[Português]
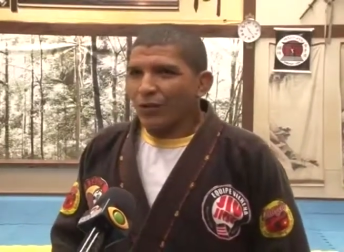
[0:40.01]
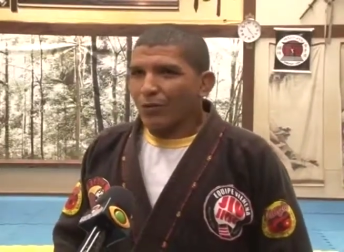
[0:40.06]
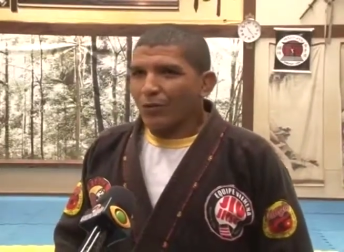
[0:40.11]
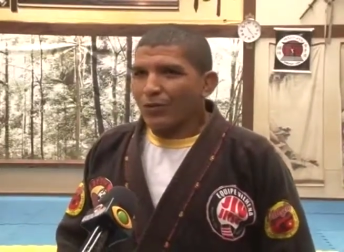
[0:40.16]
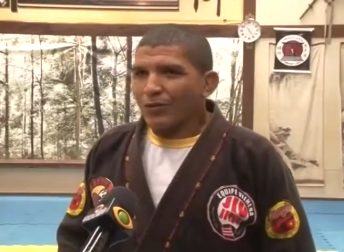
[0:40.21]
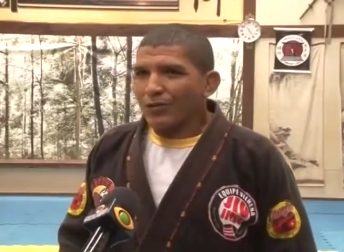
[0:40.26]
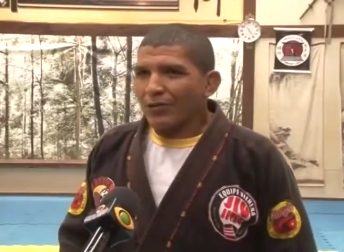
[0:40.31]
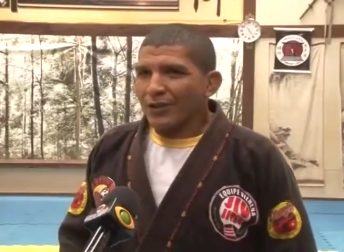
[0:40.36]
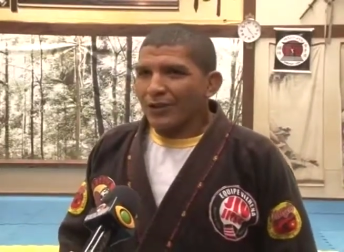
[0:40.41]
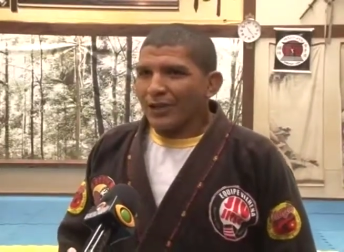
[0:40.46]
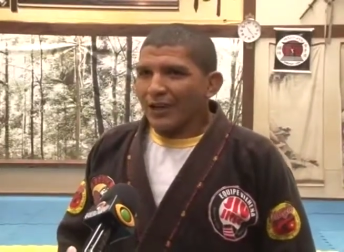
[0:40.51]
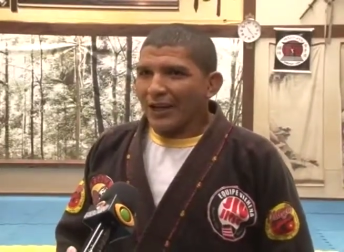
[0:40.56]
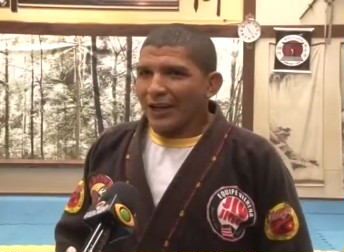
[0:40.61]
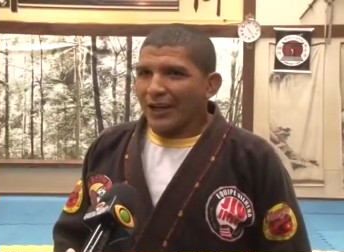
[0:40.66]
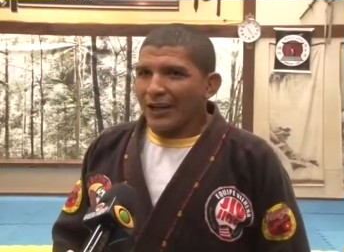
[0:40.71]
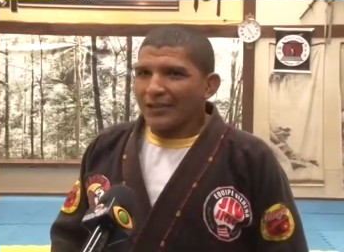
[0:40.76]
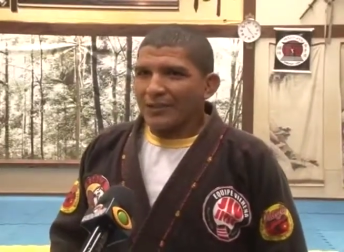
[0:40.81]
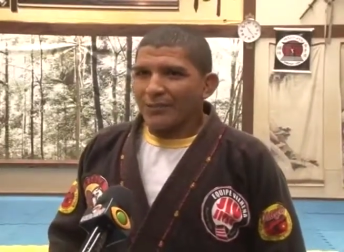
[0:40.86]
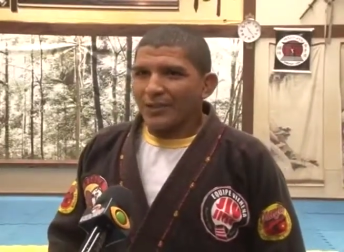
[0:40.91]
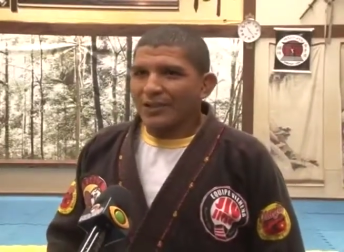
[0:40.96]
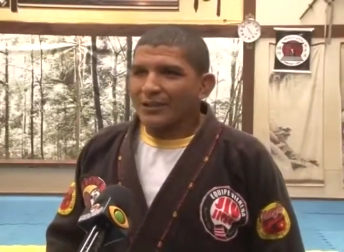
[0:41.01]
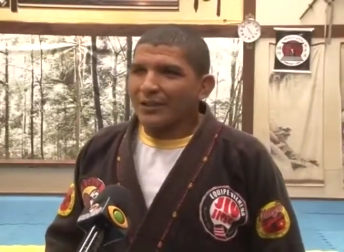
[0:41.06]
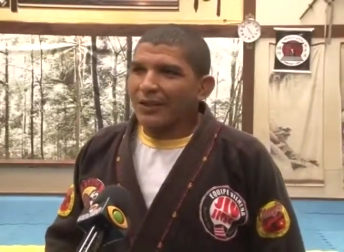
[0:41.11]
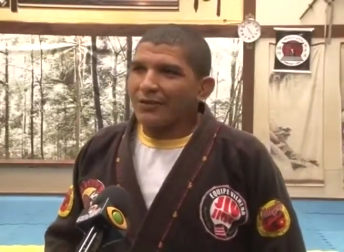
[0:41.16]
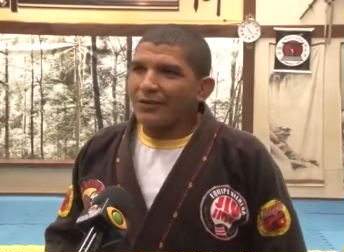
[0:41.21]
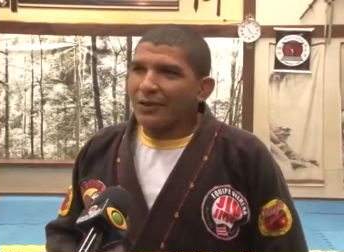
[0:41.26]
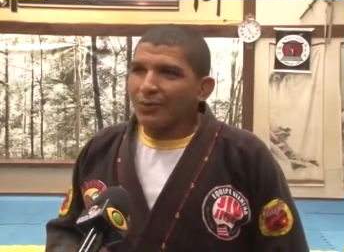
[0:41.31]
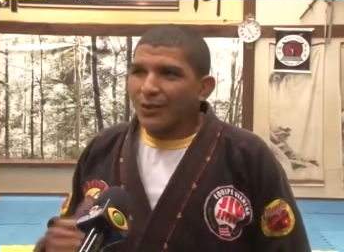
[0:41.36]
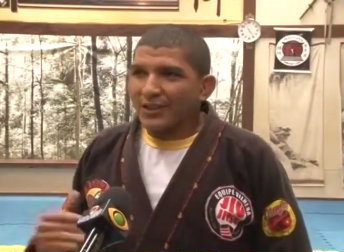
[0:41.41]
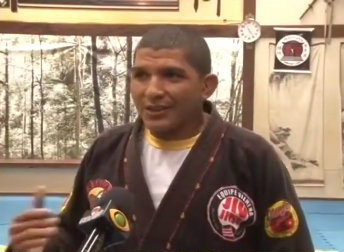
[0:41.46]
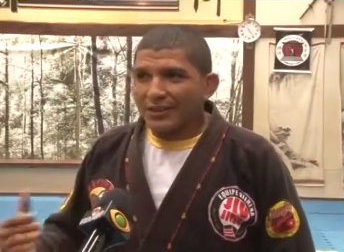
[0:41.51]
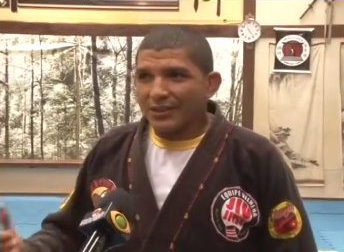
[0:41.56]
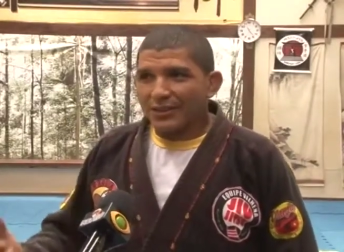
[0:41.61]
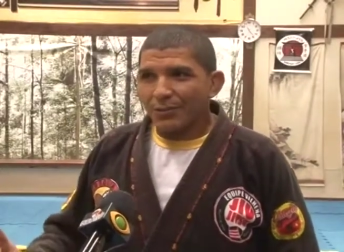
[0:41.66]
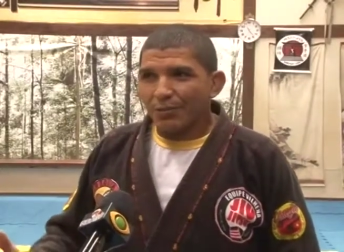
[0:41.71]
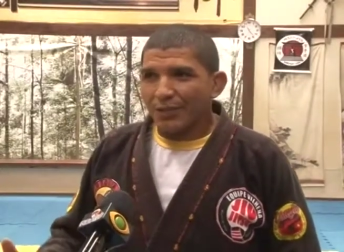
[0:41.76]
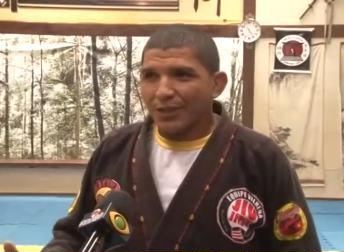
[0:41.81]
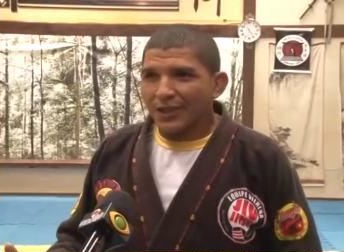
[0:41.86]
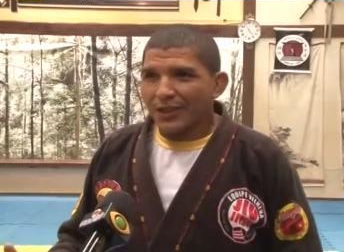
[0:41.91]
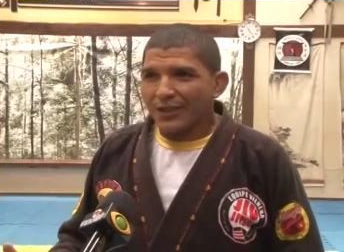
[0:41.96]
como toda arte marcial tem uma
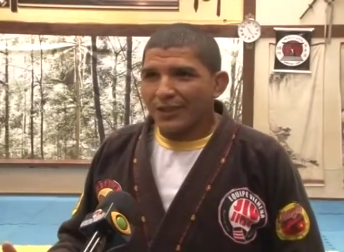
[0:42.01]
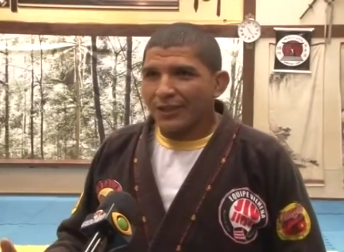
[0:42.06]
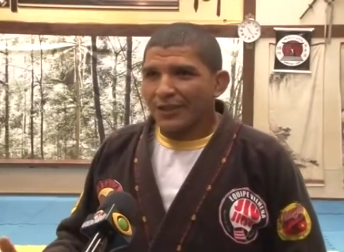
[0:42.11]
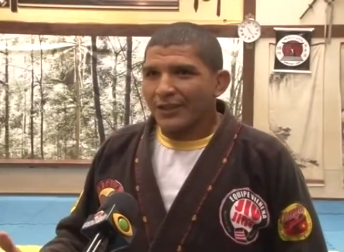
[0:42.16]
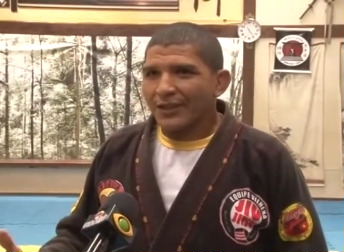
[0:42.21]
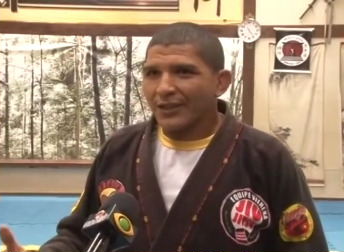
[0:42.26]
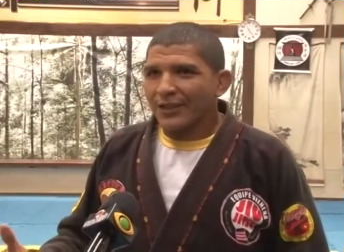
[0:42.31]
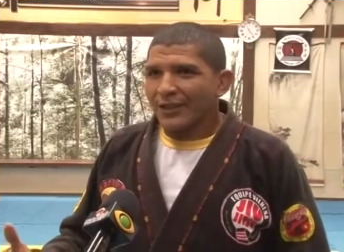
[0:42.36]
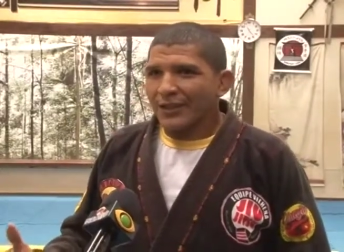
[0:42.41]
disciplina,